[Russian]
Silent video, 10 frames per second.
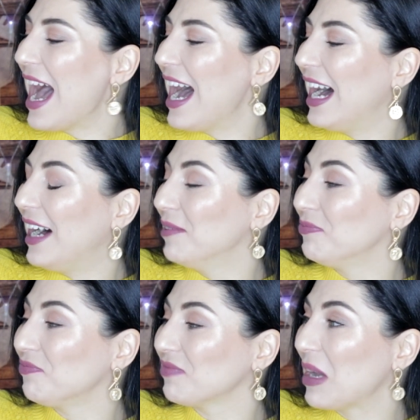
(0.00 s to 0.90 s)
А,
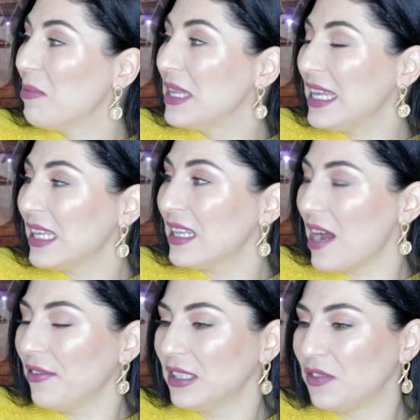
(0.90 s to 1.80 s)
мне
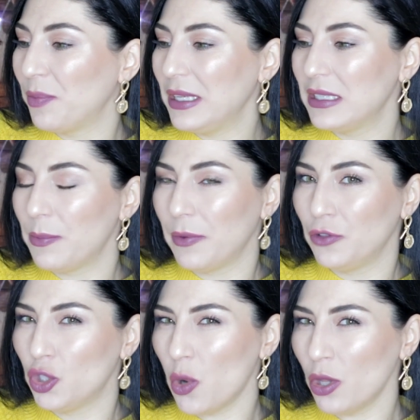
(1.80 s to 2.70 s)
нравилось, в принципе,
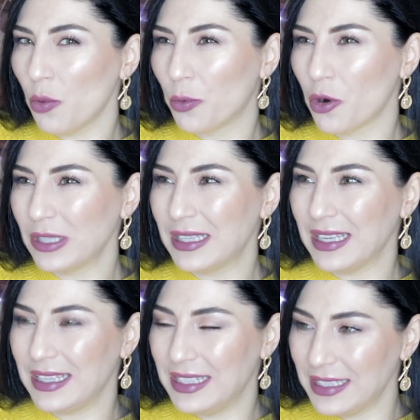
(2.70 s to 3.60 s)
все, но просто
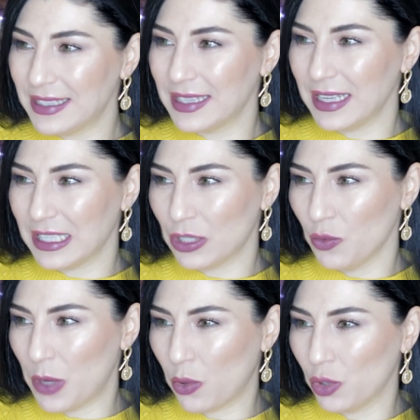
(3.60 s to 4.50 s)
единственное, если у
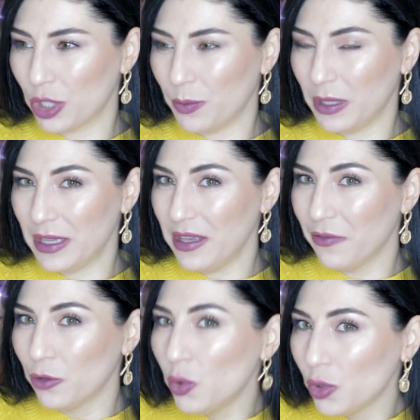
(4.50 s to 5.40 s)
меня кожа была не
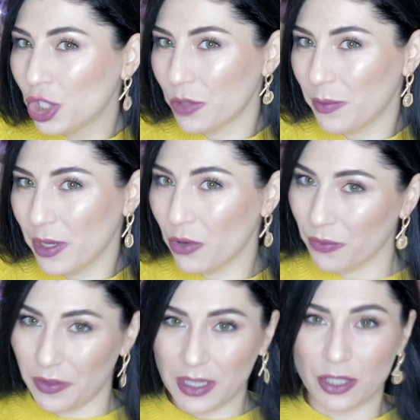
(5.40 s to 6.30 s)
в лучшем
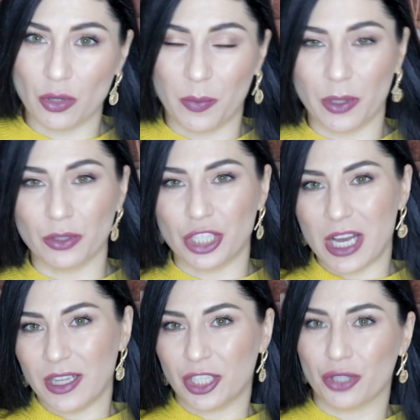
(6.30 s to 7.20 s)
моем виде, то
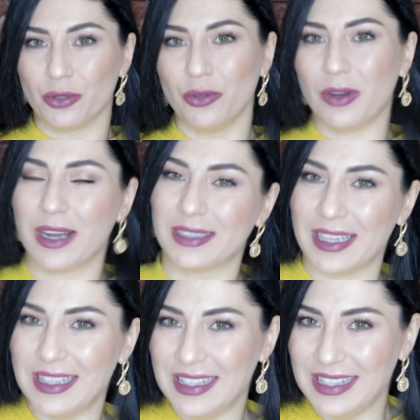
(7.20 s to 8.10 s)
получалось, что, ну, как-то
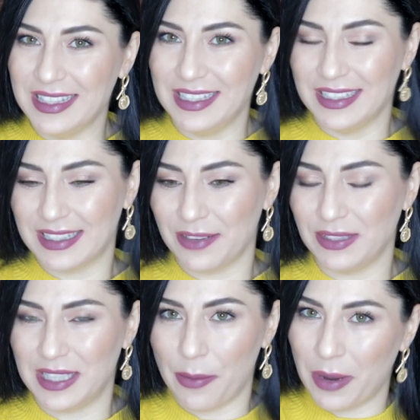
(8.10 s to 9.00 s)
не
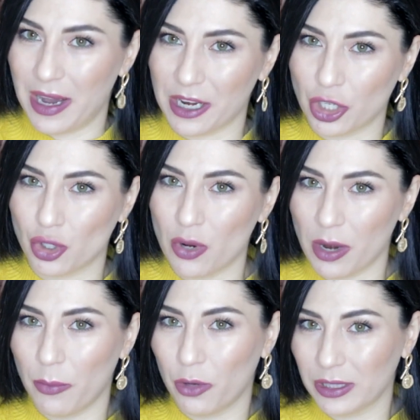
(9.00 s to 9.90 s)
совсем хорошо
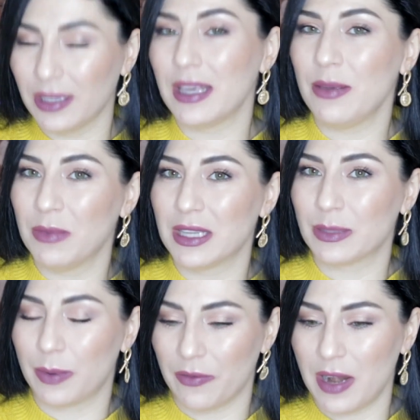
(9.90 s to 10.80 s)
работала, именно
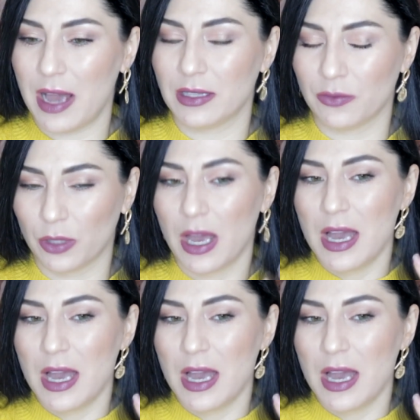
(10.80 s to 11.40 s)
справляясь вот